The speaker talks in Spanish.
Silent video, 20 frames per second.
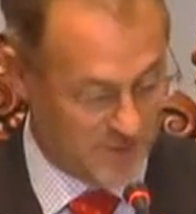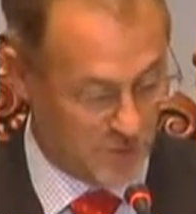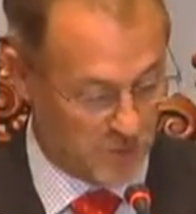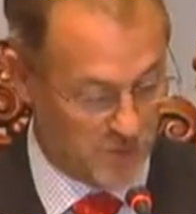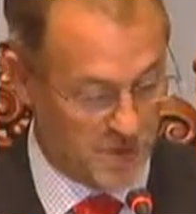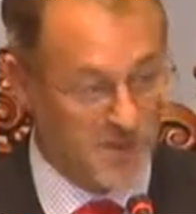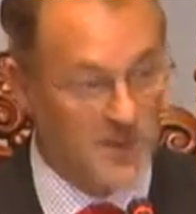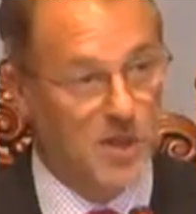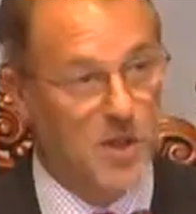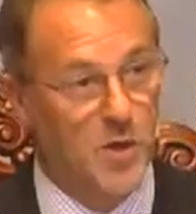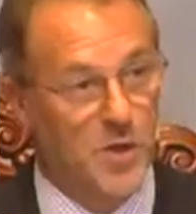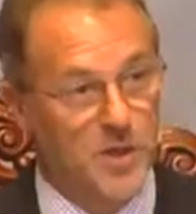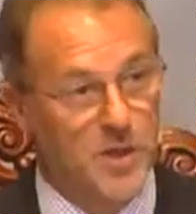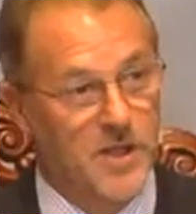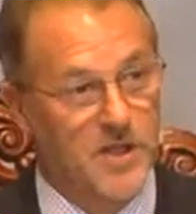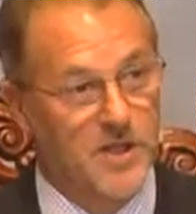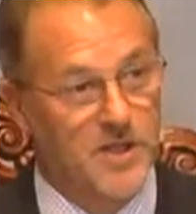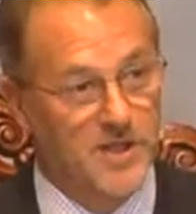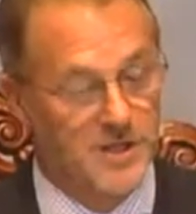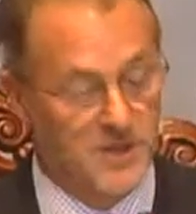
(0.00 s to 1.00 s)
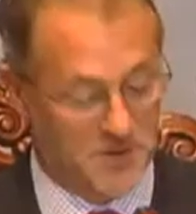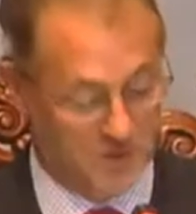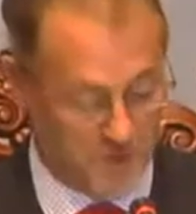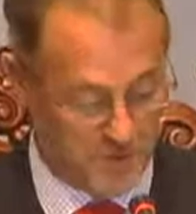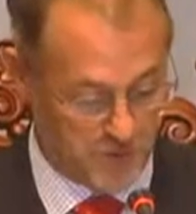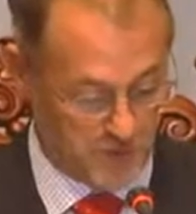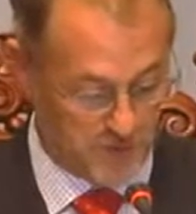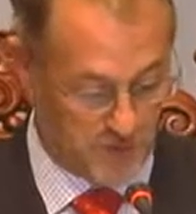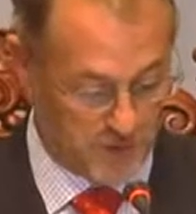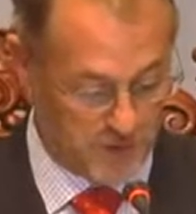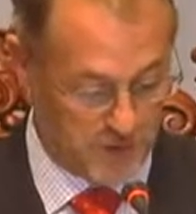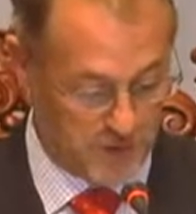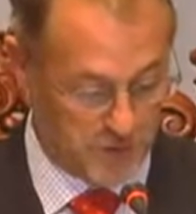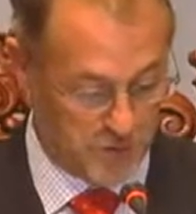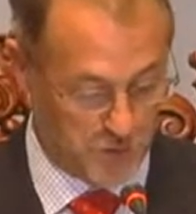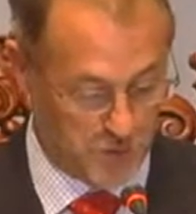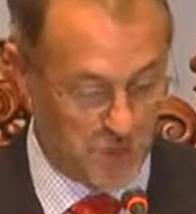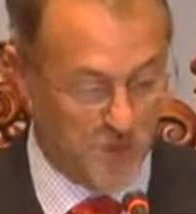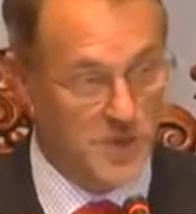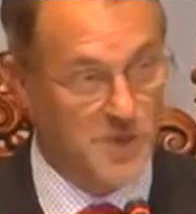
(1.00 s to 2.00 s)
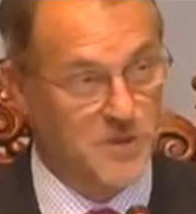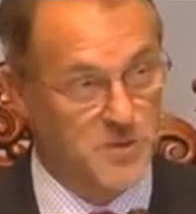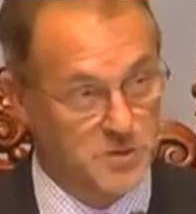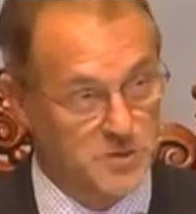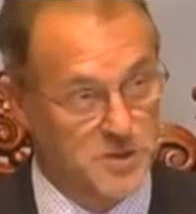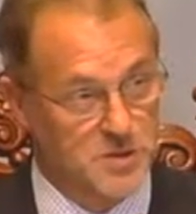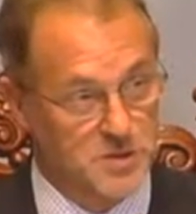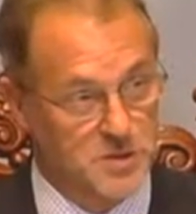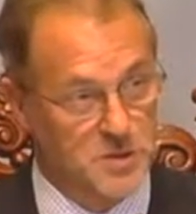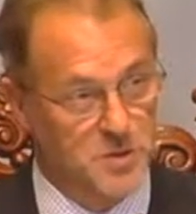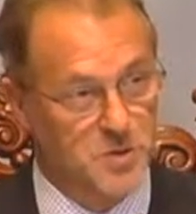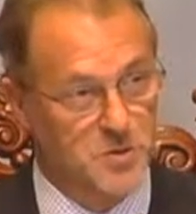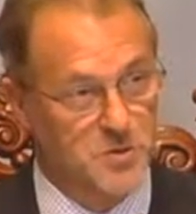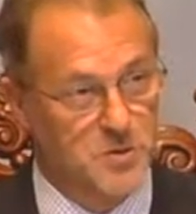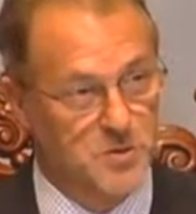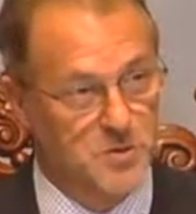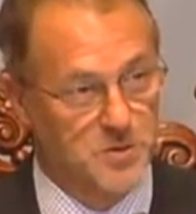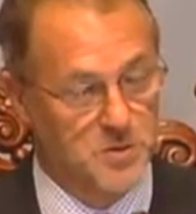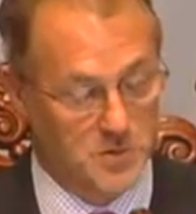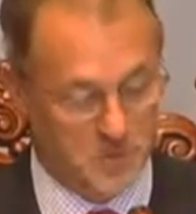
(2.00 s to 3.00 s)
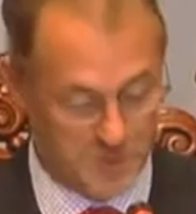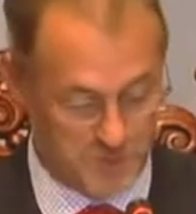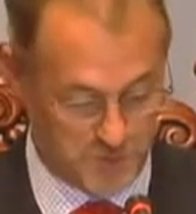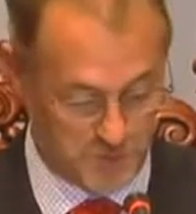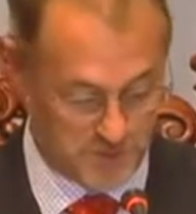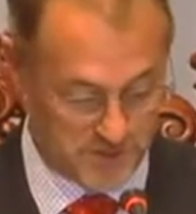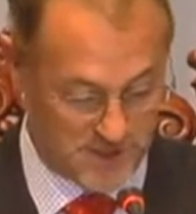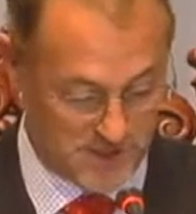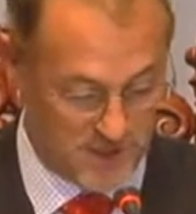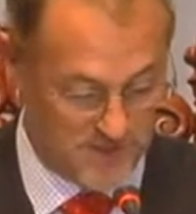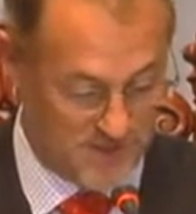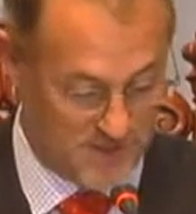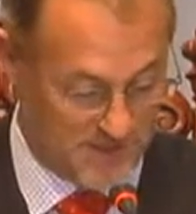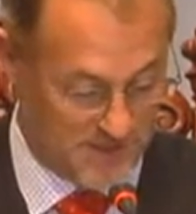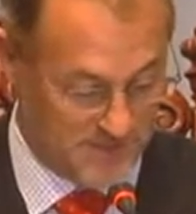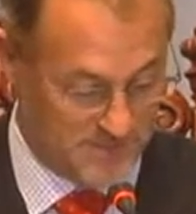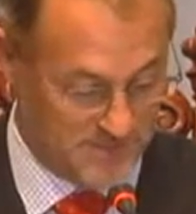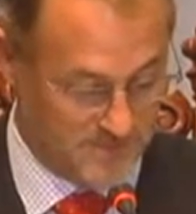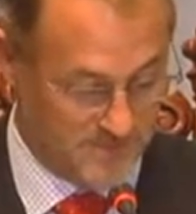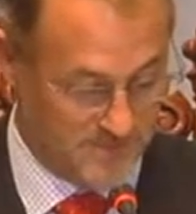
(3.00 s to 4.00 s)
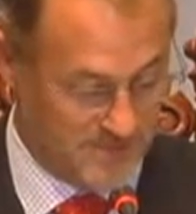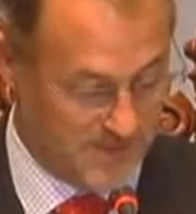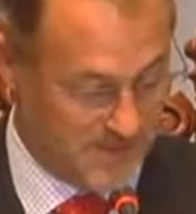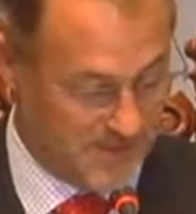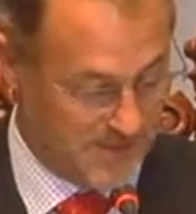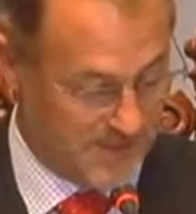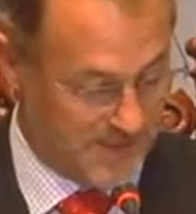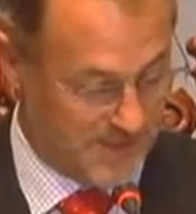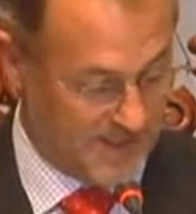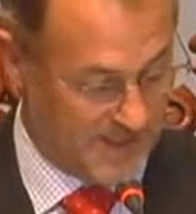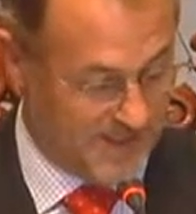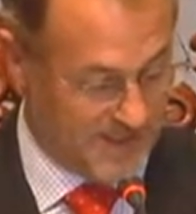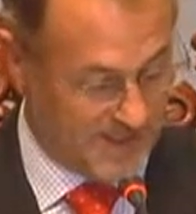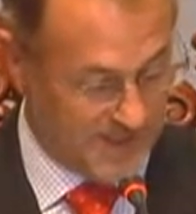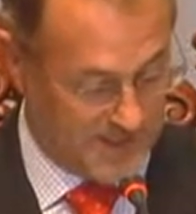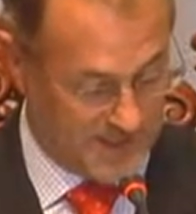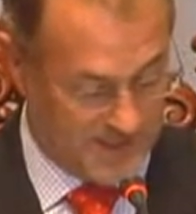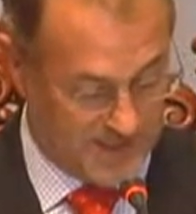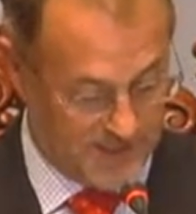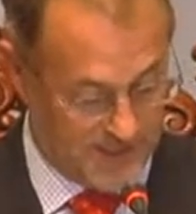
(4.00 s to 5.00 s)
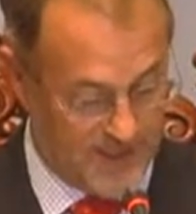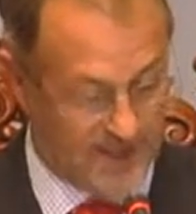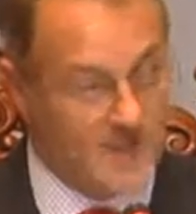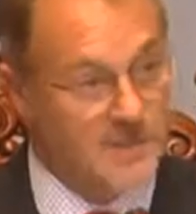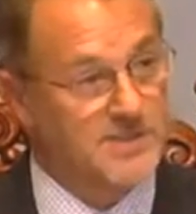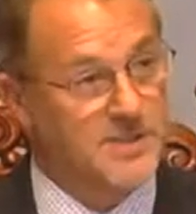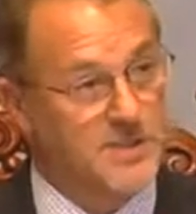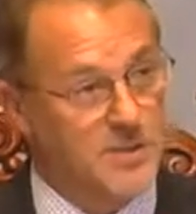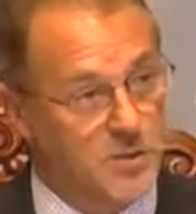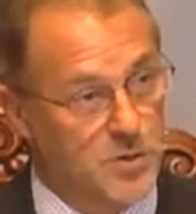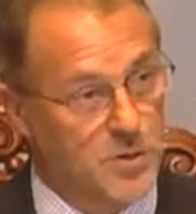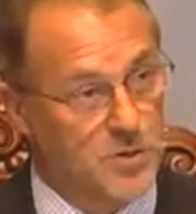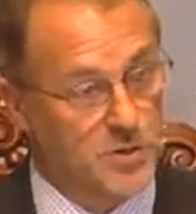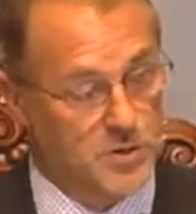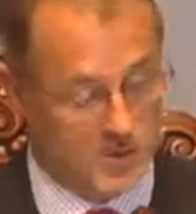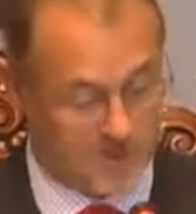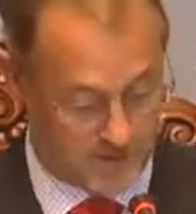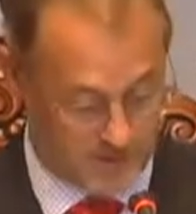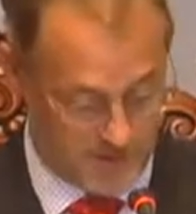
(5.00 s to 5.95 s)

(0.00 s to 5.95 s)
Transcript: coordinadora de los proyectos de la Asociación Cruzada Vial, señor